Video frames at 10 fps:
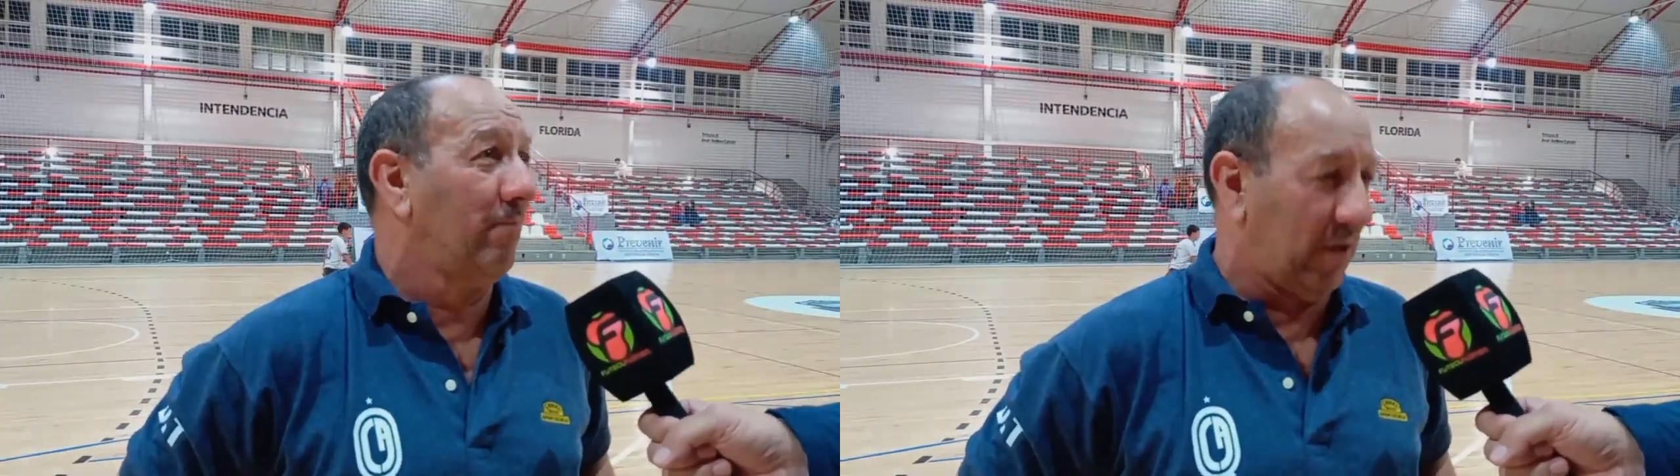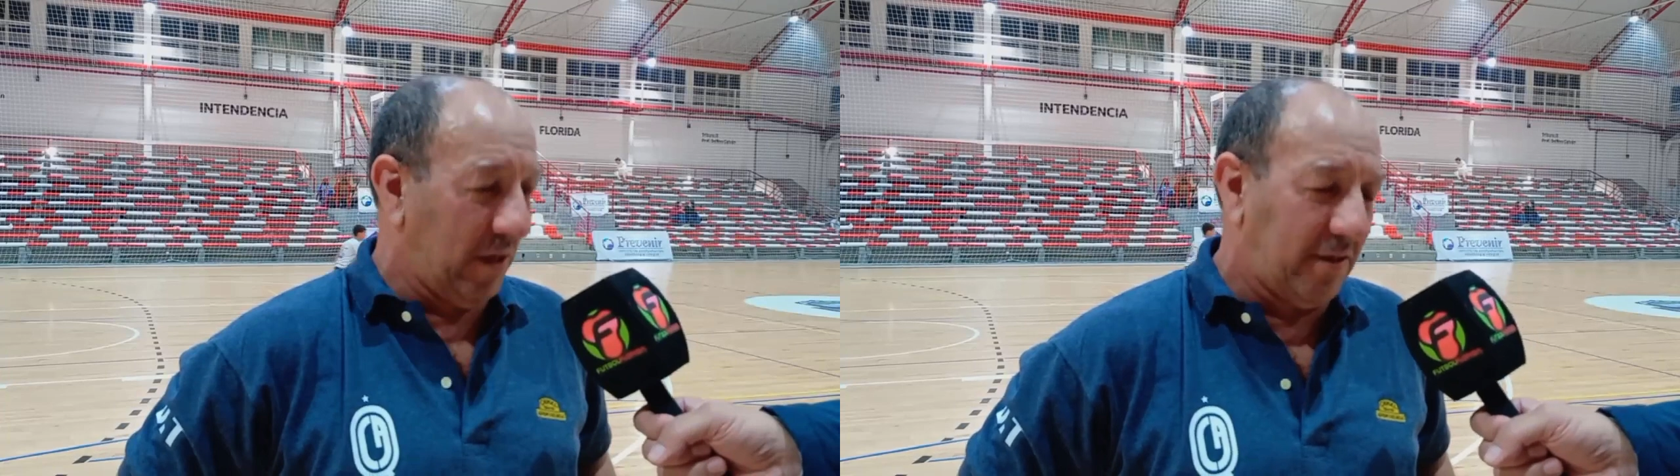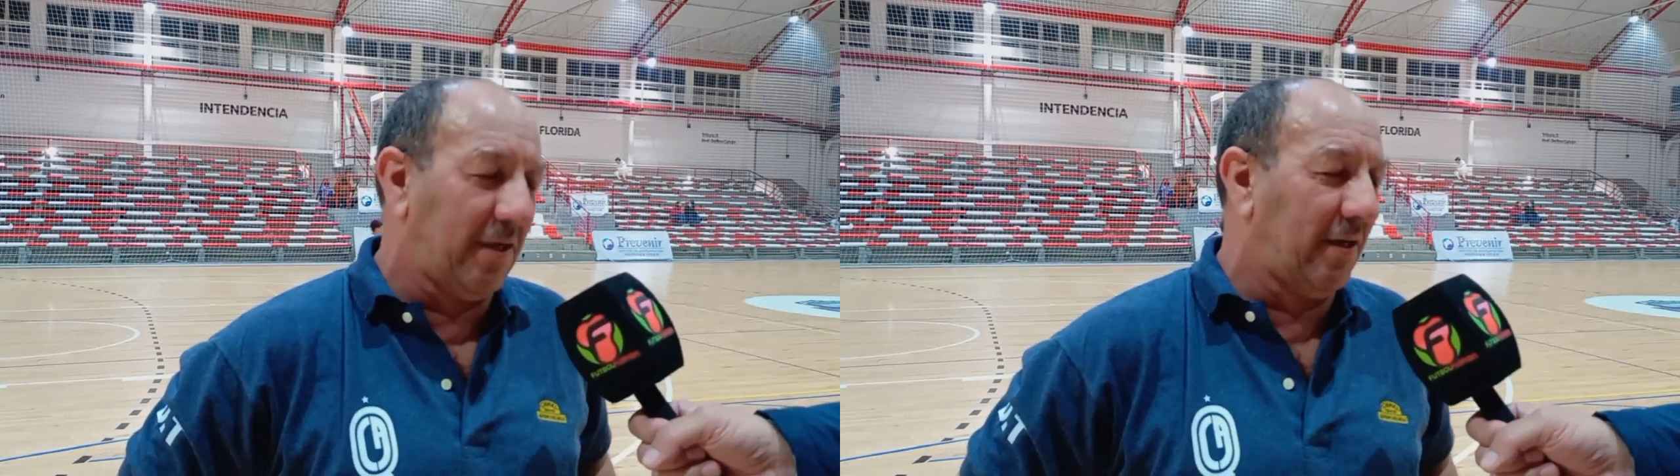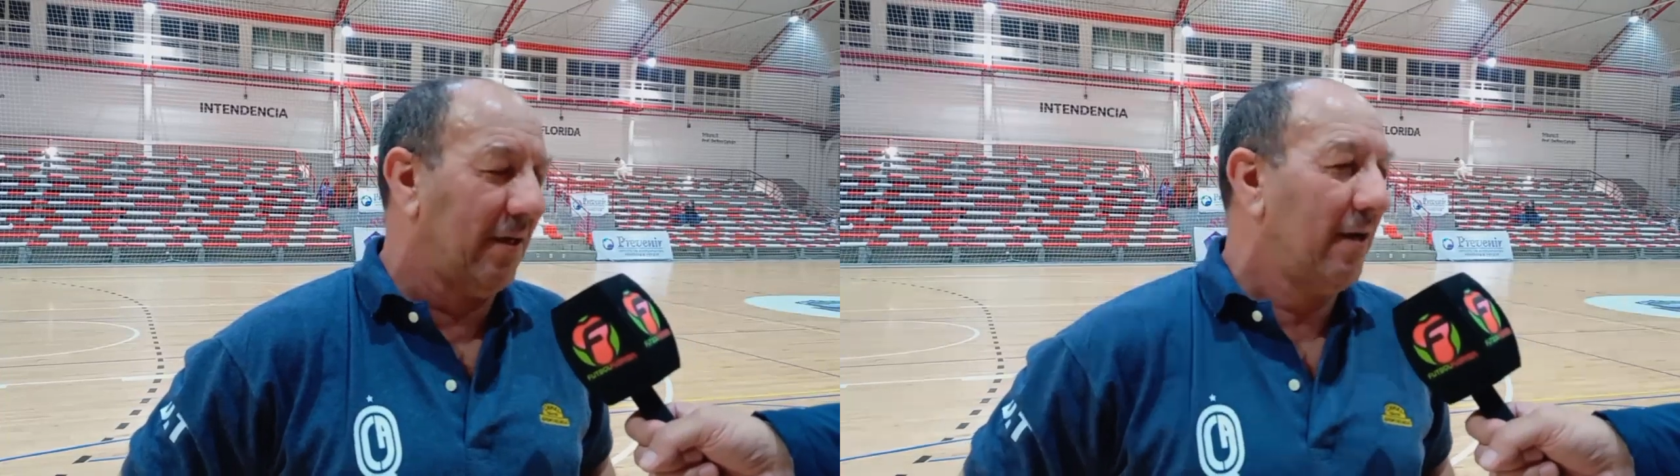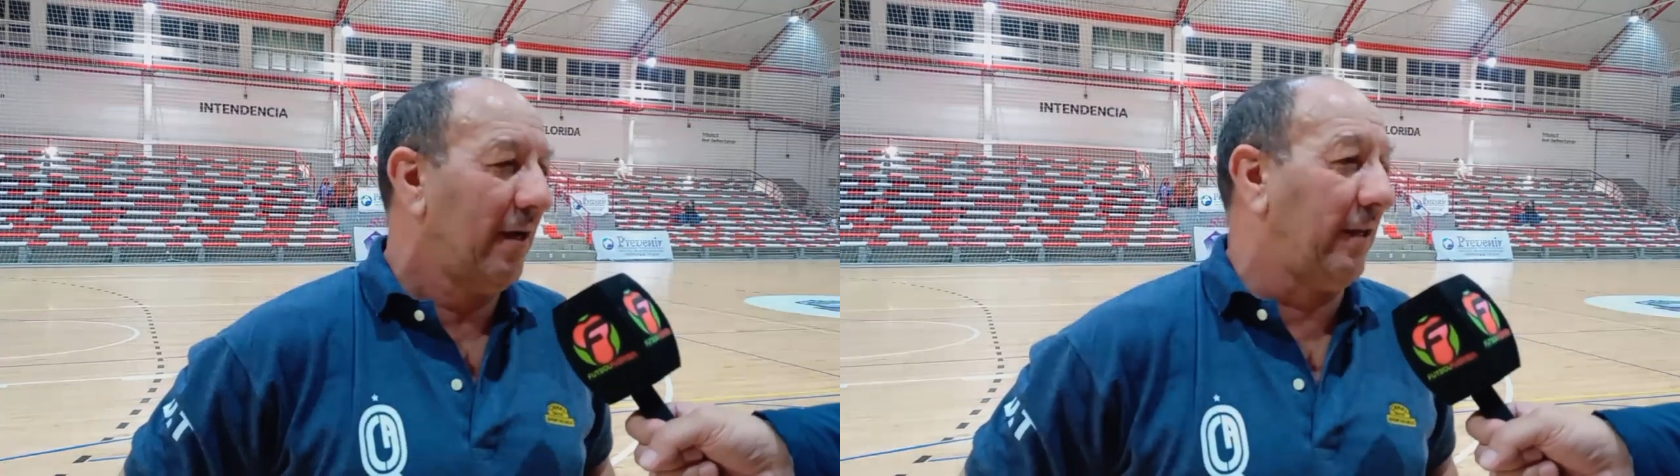Sí, sí,
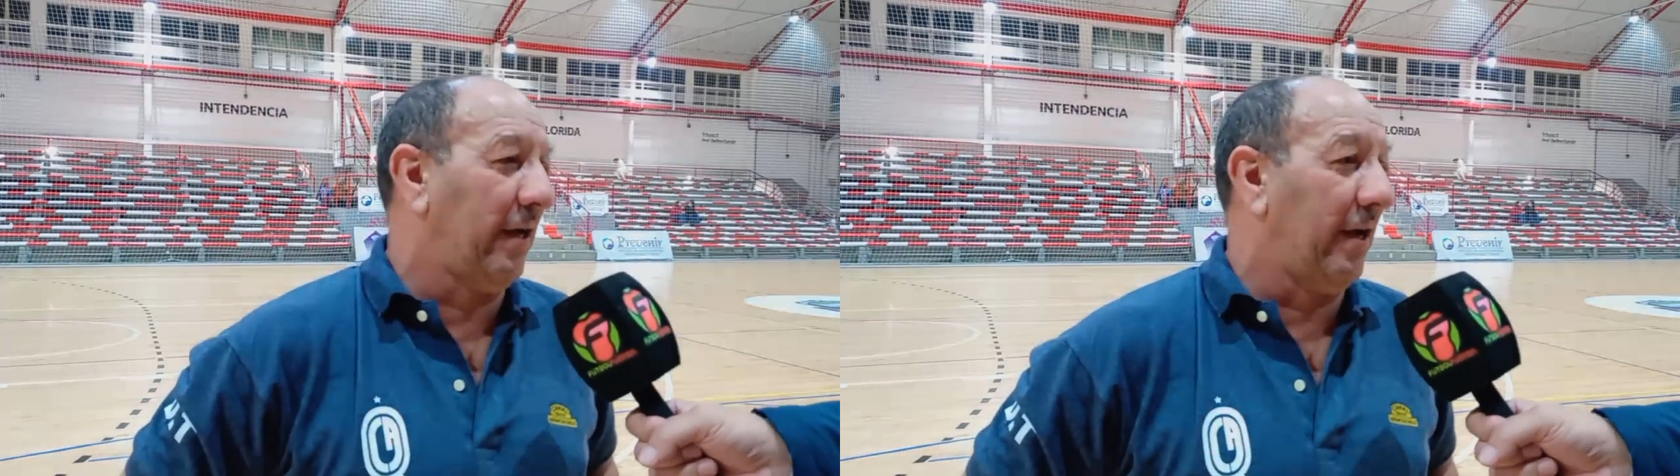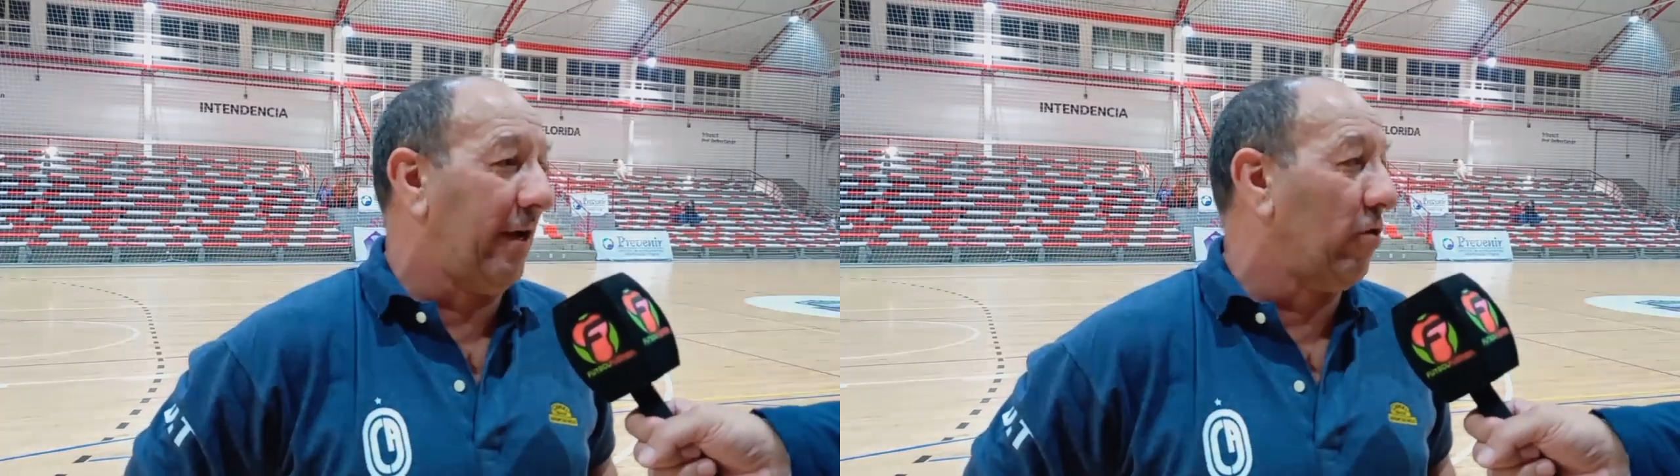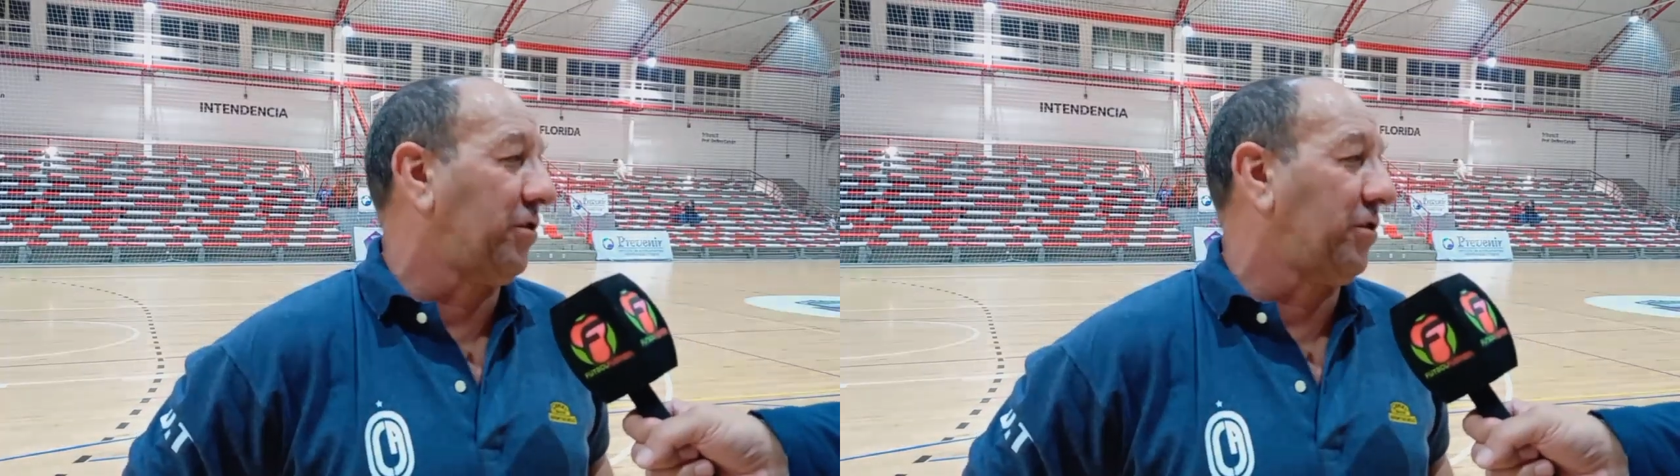este,